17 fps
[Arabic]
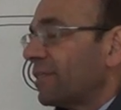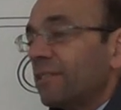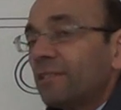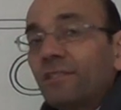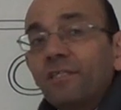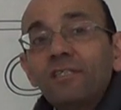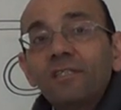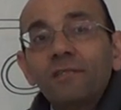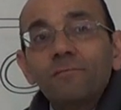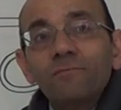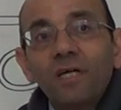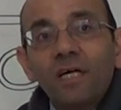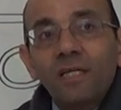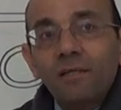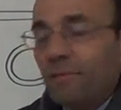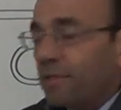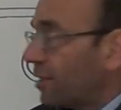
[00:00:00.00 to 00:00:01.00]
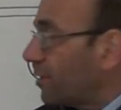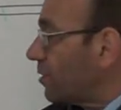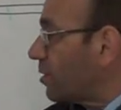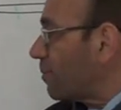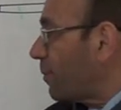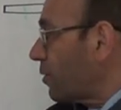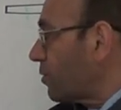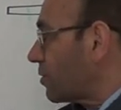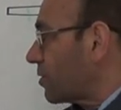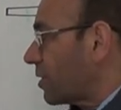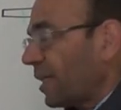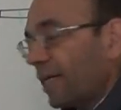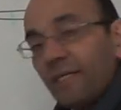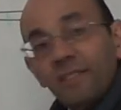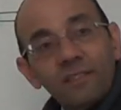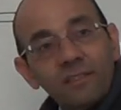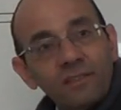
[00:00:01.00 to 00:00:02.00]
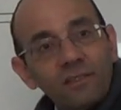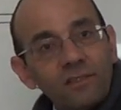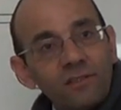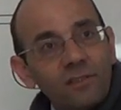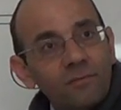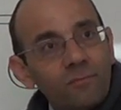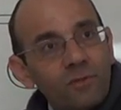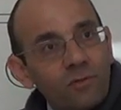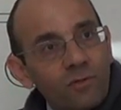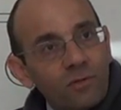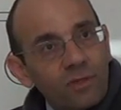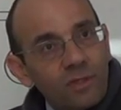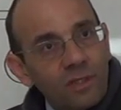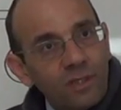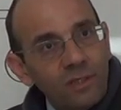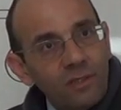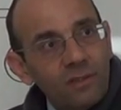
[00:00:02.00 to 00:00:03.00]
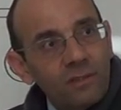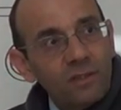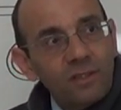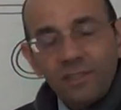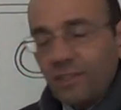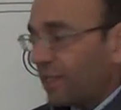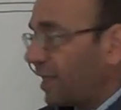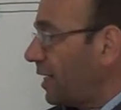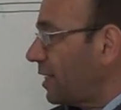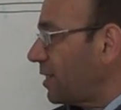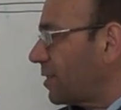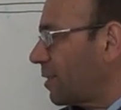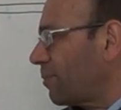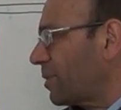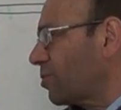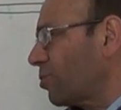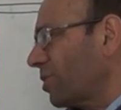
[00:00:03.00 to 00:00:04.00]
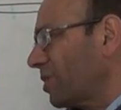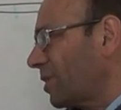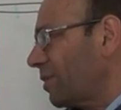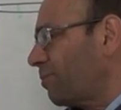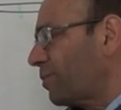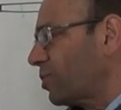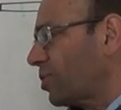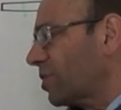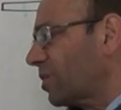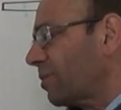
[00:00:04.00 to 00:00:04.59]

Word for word: سيستم دايناميك ريسبونس لهذا السيستم من هون اه اذا كانت بس هون التمبرشر